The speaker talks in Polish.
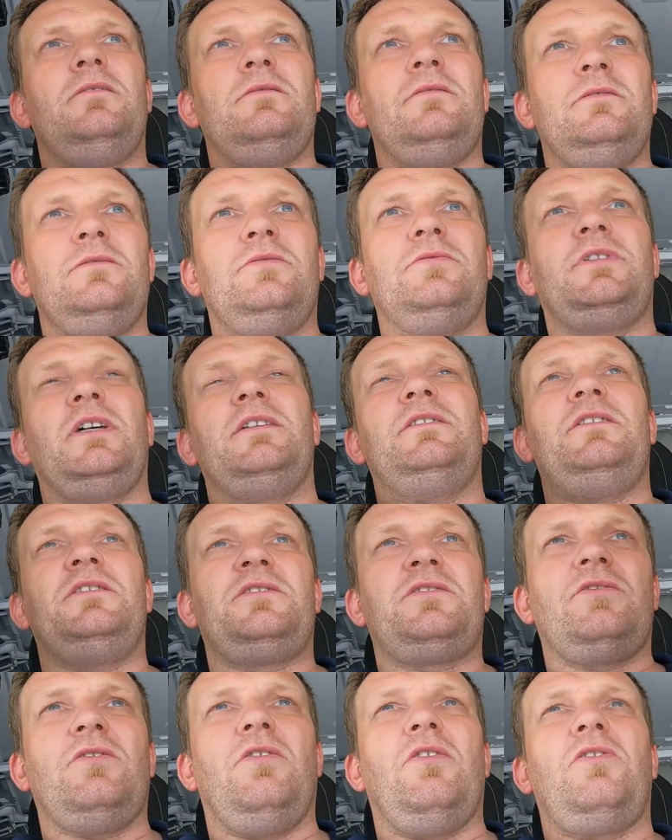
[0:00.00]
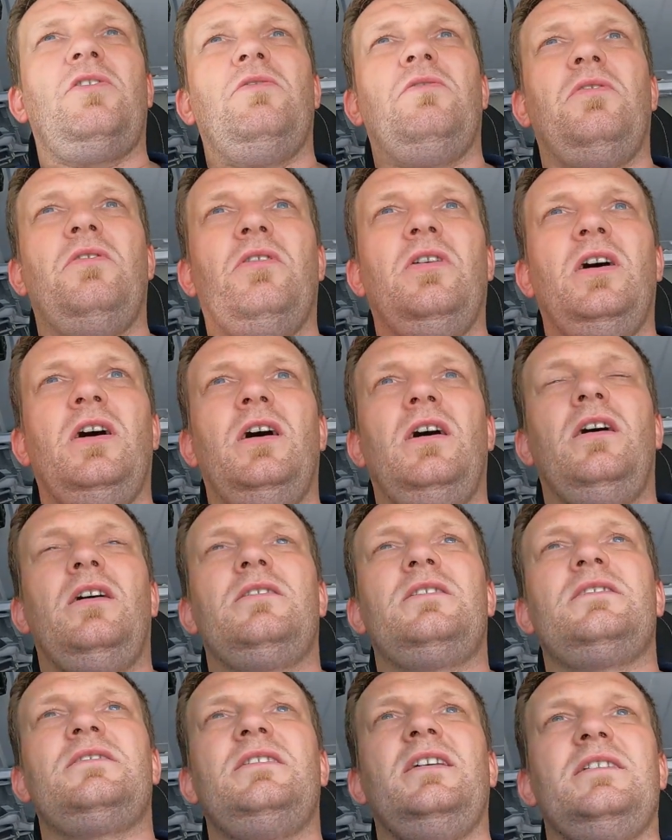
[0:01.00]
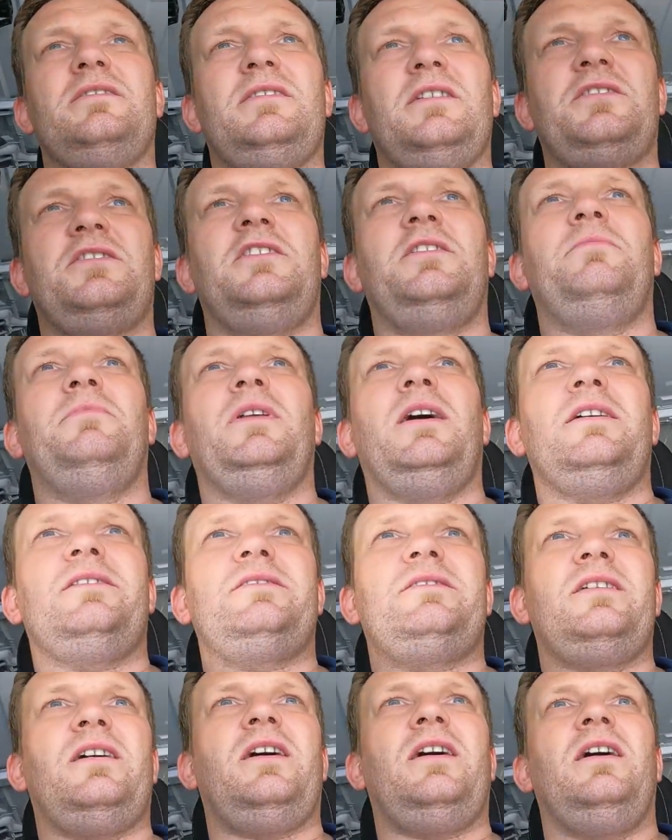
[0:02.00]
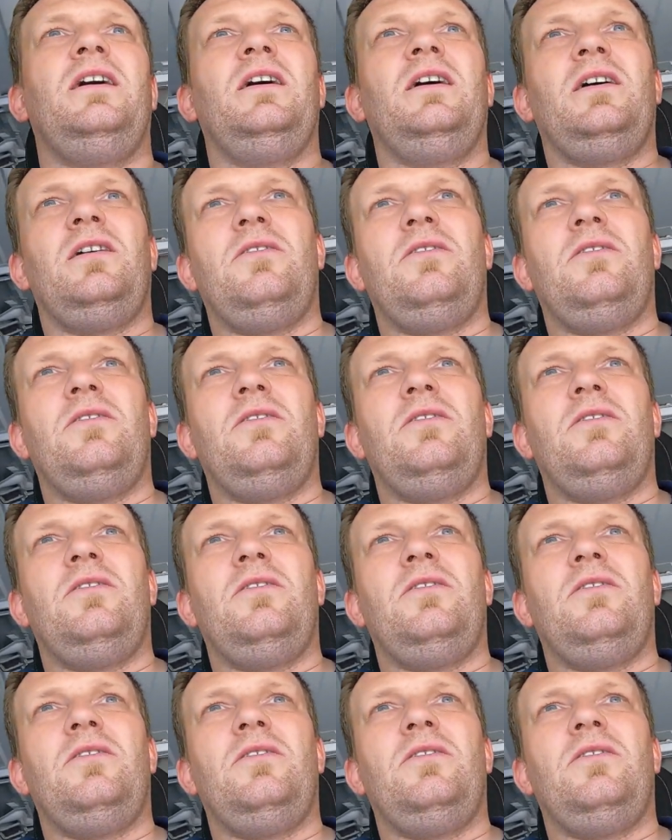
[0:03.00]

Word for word: E, tutaj gdzieś około 16-17,